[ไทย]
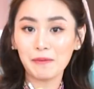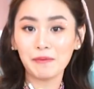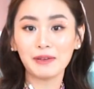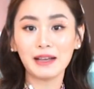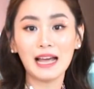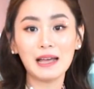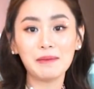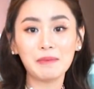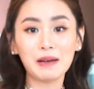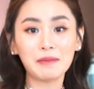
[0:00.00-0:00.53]

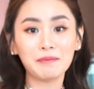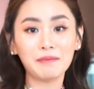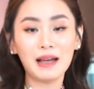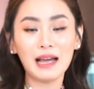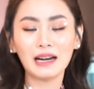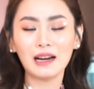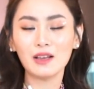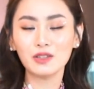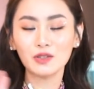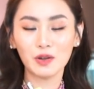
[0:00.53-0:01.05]
ทำง่าย
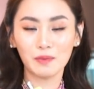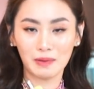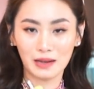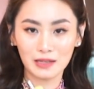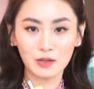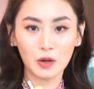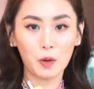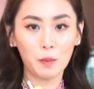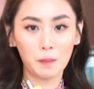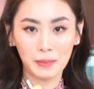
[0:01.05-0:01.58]
มากๆแล้วส่วนผ
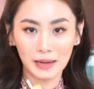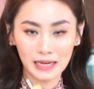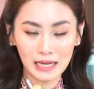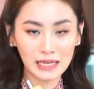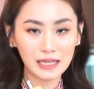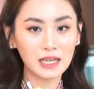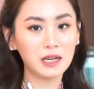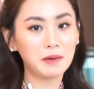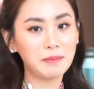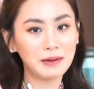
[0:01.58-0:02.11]
สม ไม่
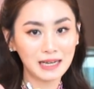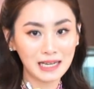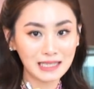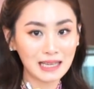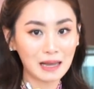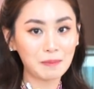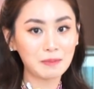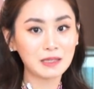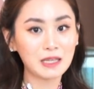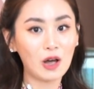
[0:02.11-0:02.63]
ได้เยอะไม่ได้
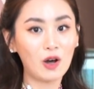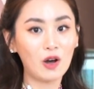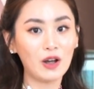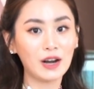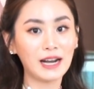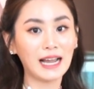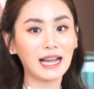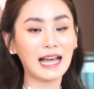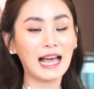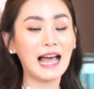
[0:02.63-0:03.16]
ซับซ้อ
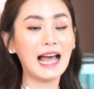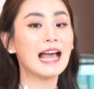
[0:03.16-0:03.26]
นนะ